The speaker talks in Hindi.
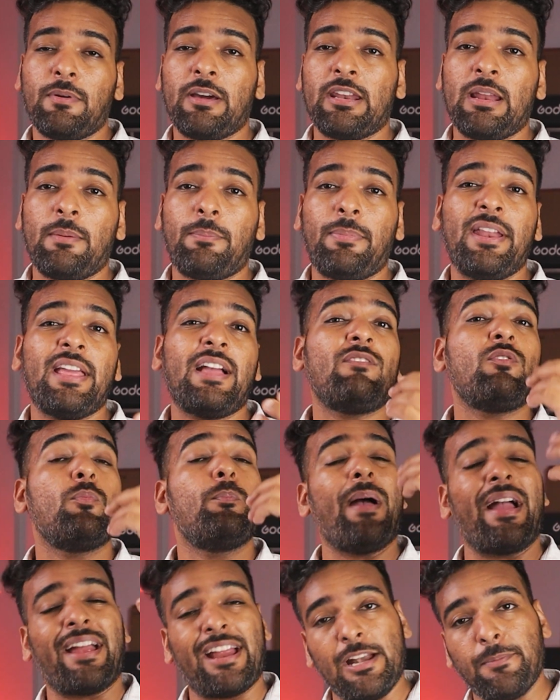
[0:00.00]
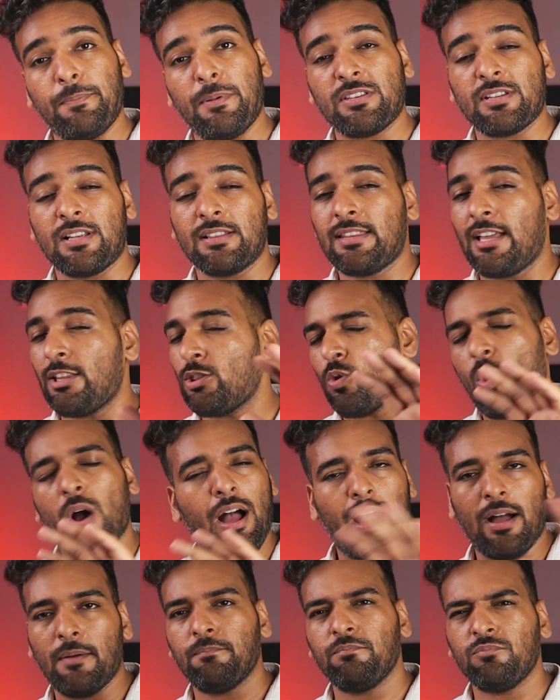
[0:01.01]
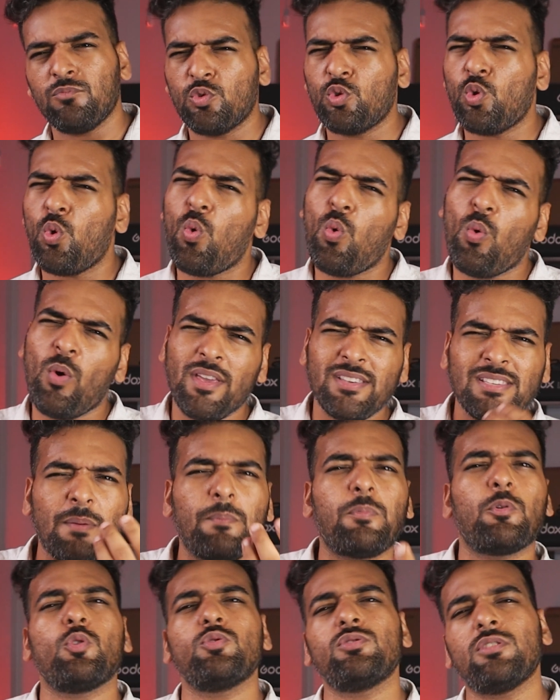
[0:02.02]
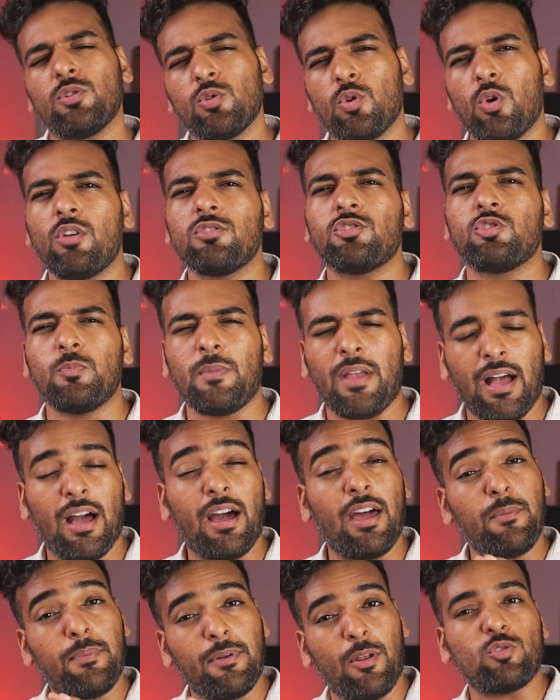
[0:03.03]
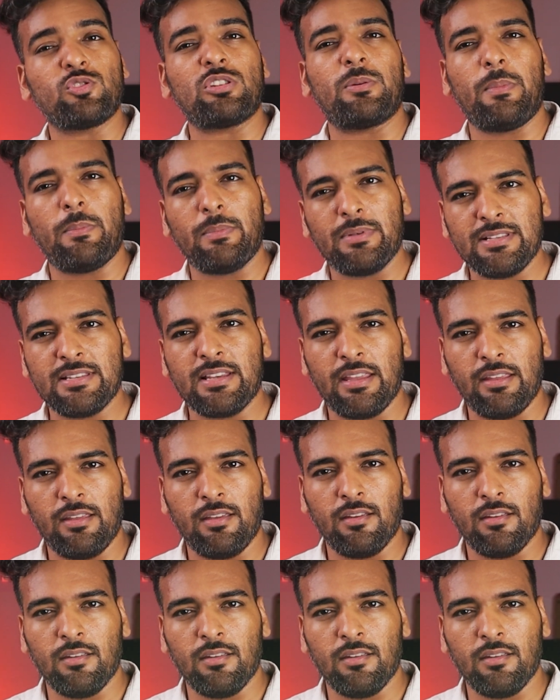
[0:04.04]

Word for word: अप करना पड़ेगा वो बैकएंड पे चलता है तो हाँ थोड़े से प्रोज एंड कॉन्स तुम्हें हर ब्राउजर में मिल जाएंगे